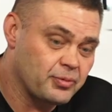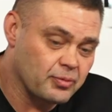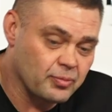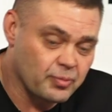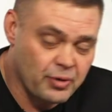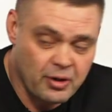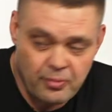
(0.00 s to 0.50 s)

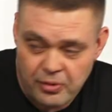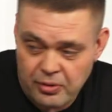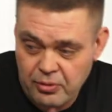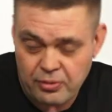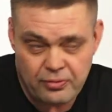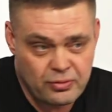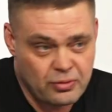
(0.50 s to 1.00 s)
он прямо
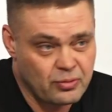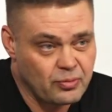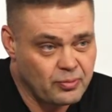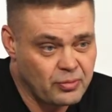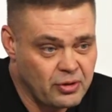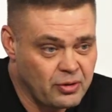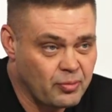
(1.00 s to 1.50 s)
идет, и все,
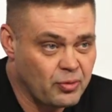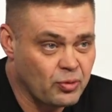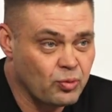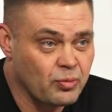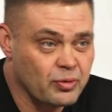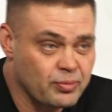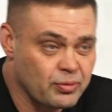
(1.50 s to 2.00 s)
надо
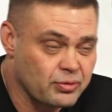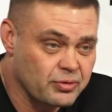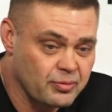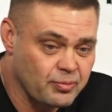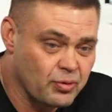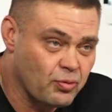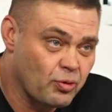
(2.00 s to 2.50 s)
подумать,
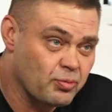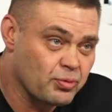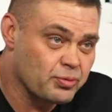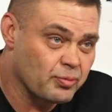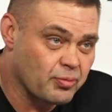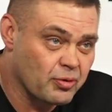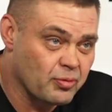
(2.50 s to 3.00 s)
просто по
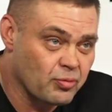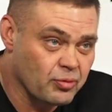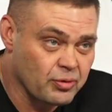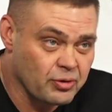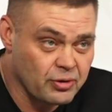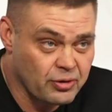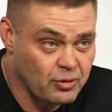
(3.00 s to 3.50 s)
корпусу
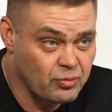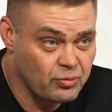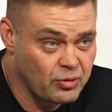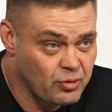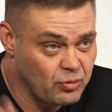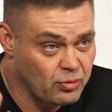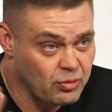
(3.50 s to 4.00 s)
поработать. Это он
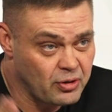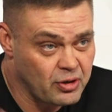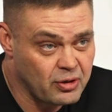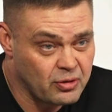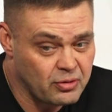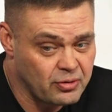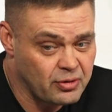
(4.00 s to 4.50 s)
на голову, на
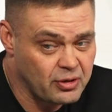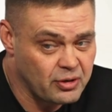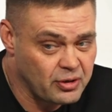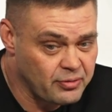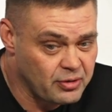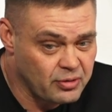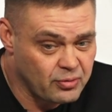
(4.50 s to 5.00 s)
голову, он на
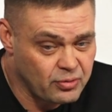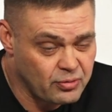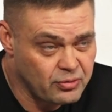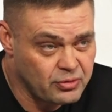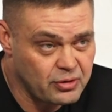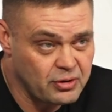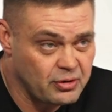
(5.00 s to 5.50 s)
голове у
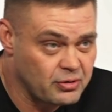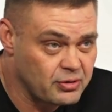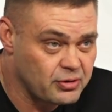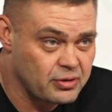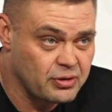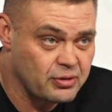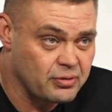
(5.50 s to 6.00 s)
него сидел,
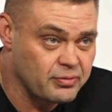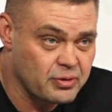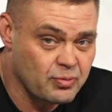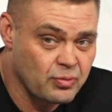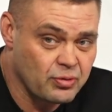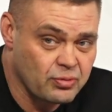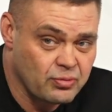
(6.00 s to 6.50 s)
и сидел весь
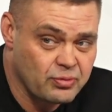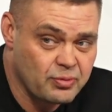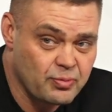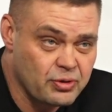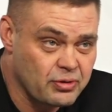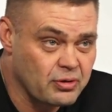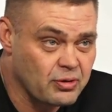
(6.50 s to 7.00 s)
бой. Ну,
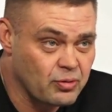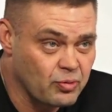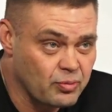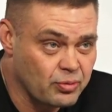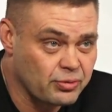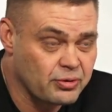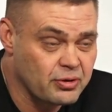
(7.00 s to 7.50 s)
смысл, как бы
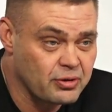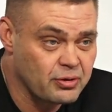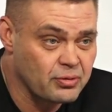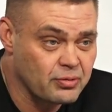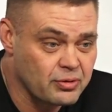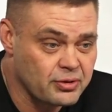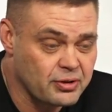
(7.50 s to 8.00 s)
он просто
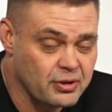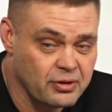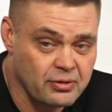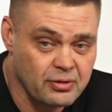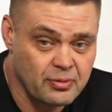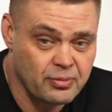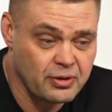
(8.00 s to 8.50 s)
энергию
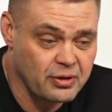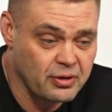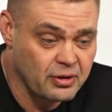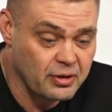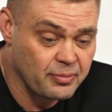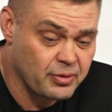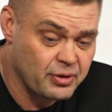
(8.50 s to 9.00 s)
растратил и
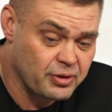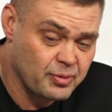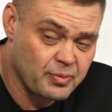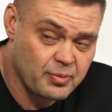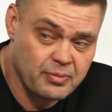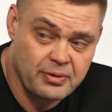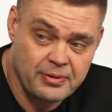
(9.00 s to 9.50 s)
проиграл. Uh-huh. И
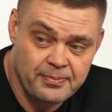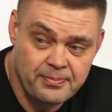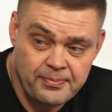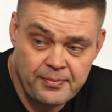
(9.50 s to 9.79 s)
поэтому мы